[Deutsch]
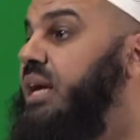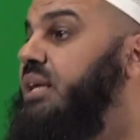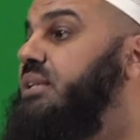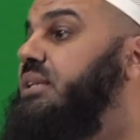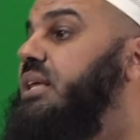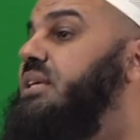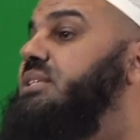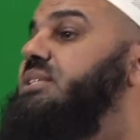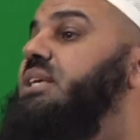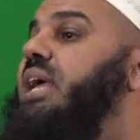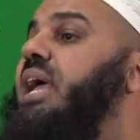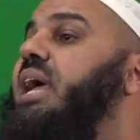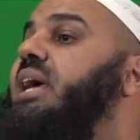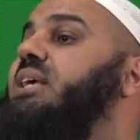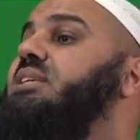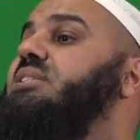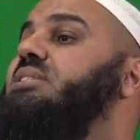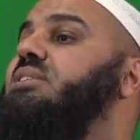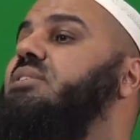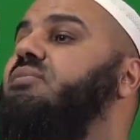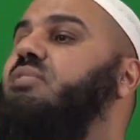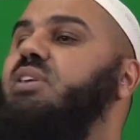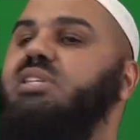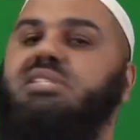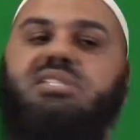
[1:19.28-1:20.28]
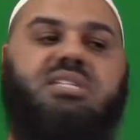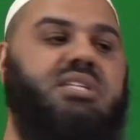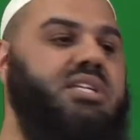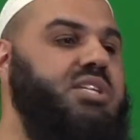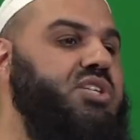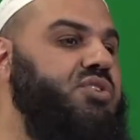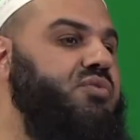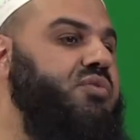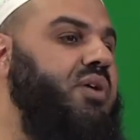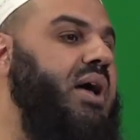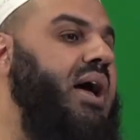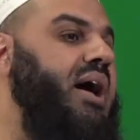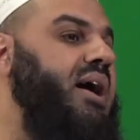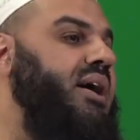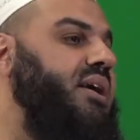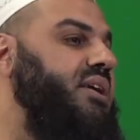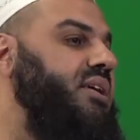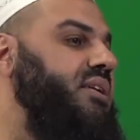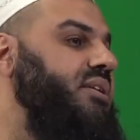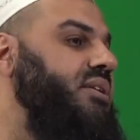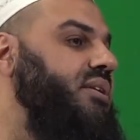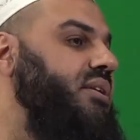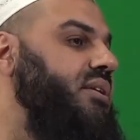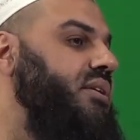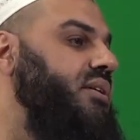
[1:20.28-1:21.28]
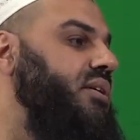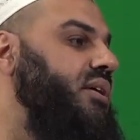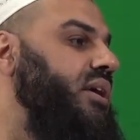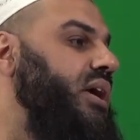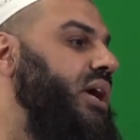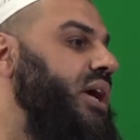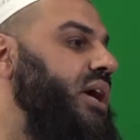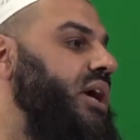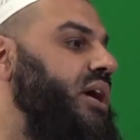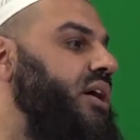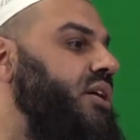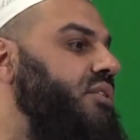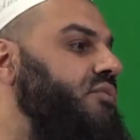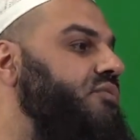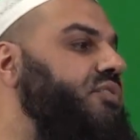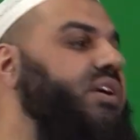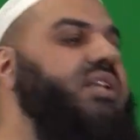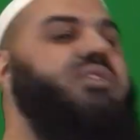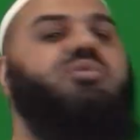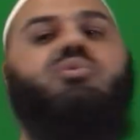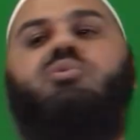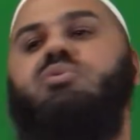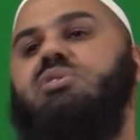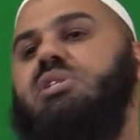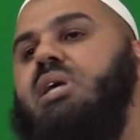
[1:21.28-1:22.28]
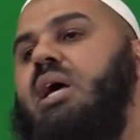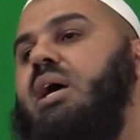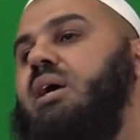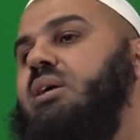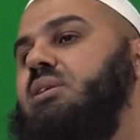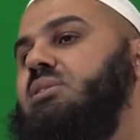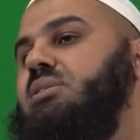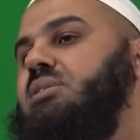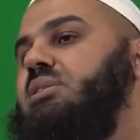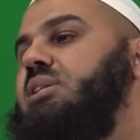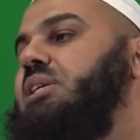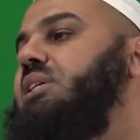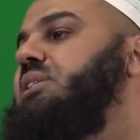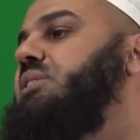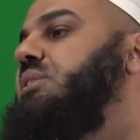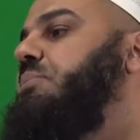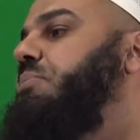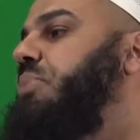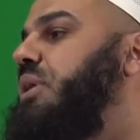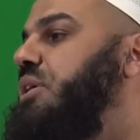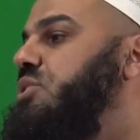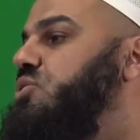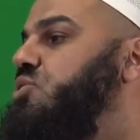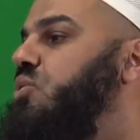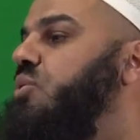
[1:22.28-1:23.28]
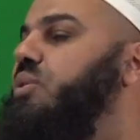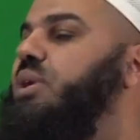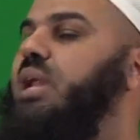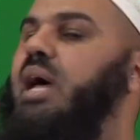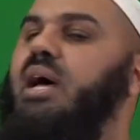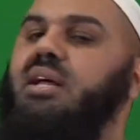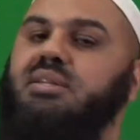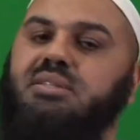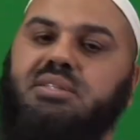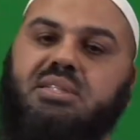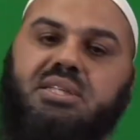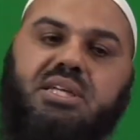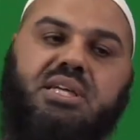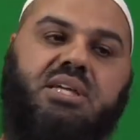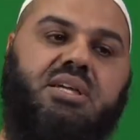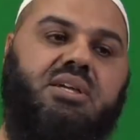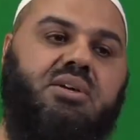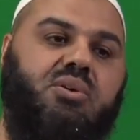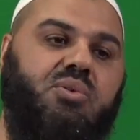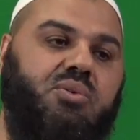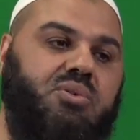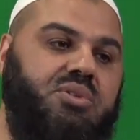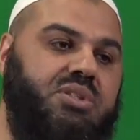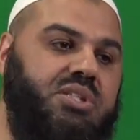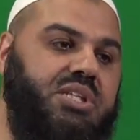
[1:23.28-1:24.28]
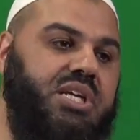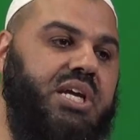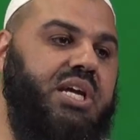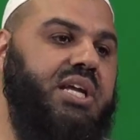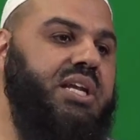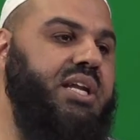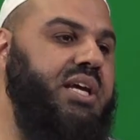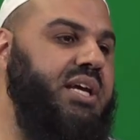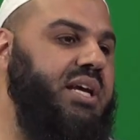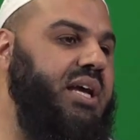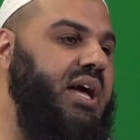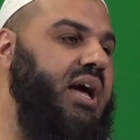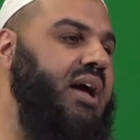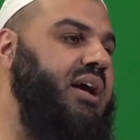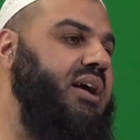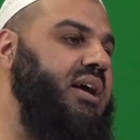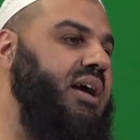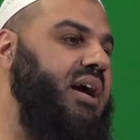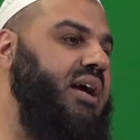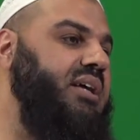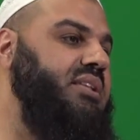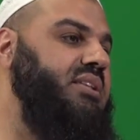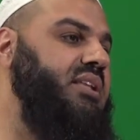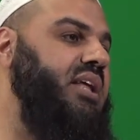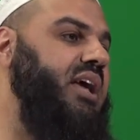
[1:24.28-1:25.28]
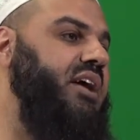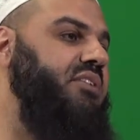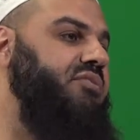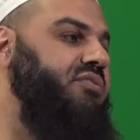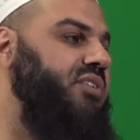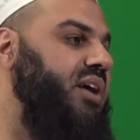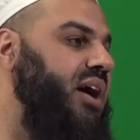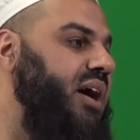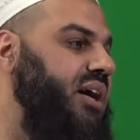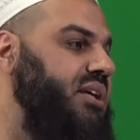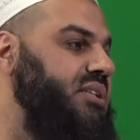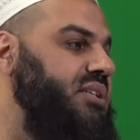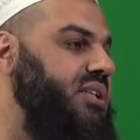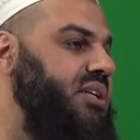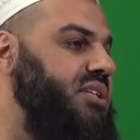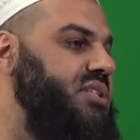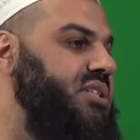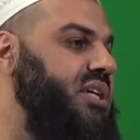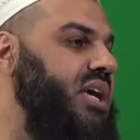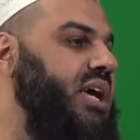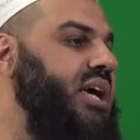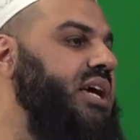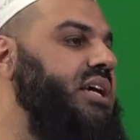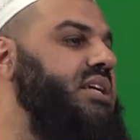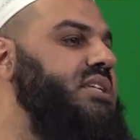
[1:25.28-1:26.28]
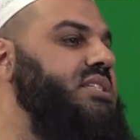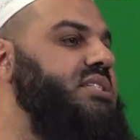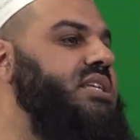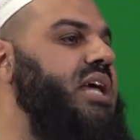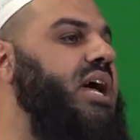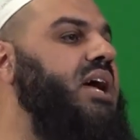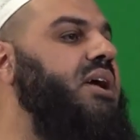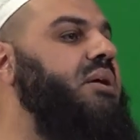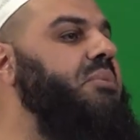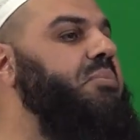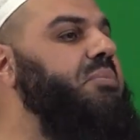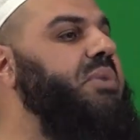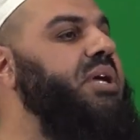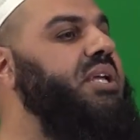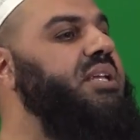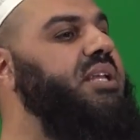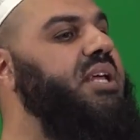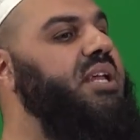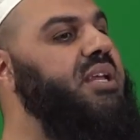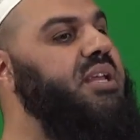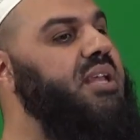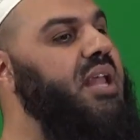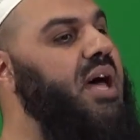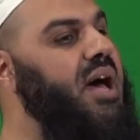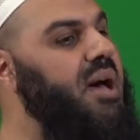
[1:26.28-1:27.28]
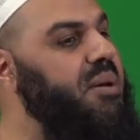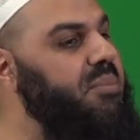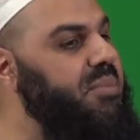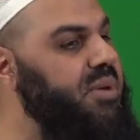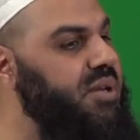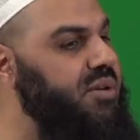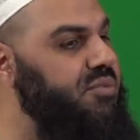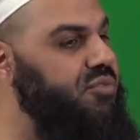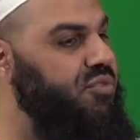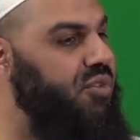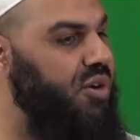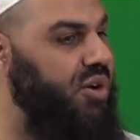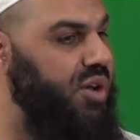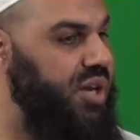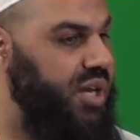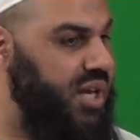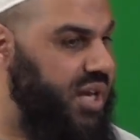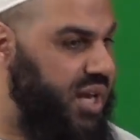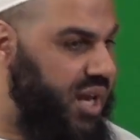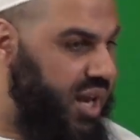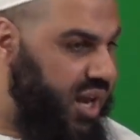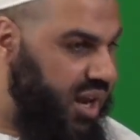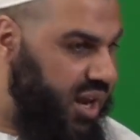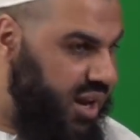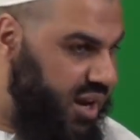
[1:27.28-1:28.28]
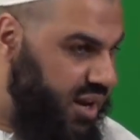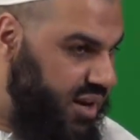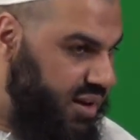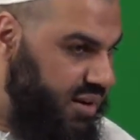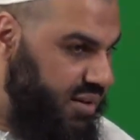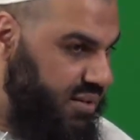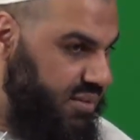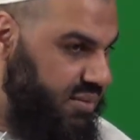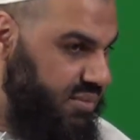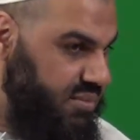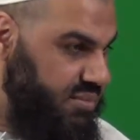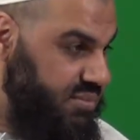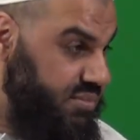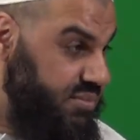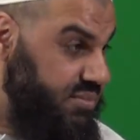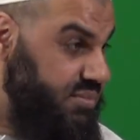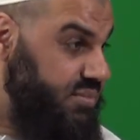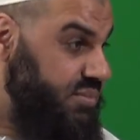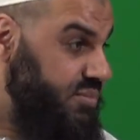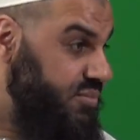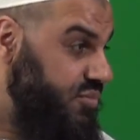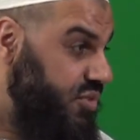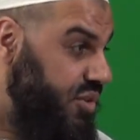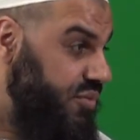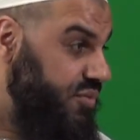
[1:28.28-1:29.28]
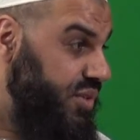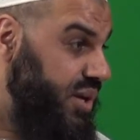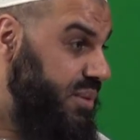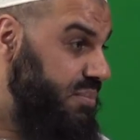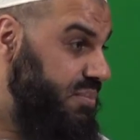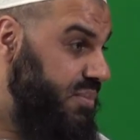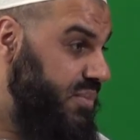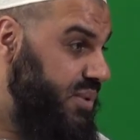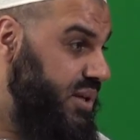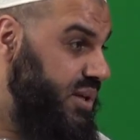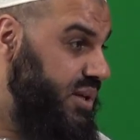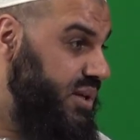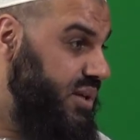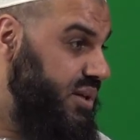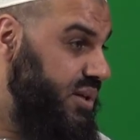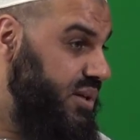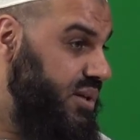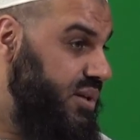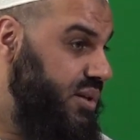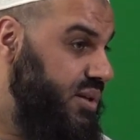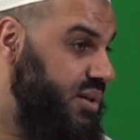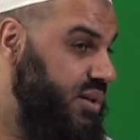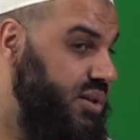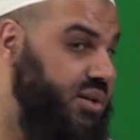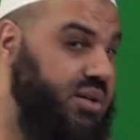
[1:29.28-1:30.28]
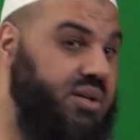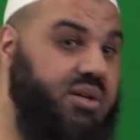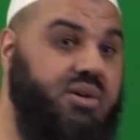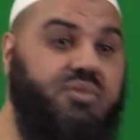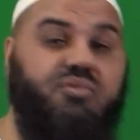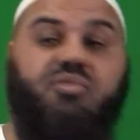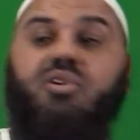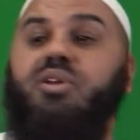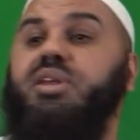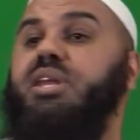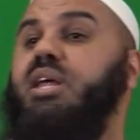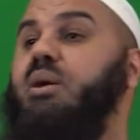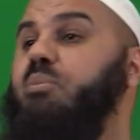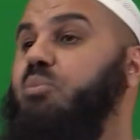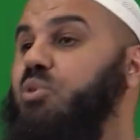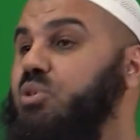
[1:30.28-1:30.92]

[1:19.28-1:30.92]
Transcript: Das Erste, was sie dich fragen, wenn du sagst, diese Person hat die und jene Krankheit, er fragt dich, sag mir den Namen von, hm, von wem? Von der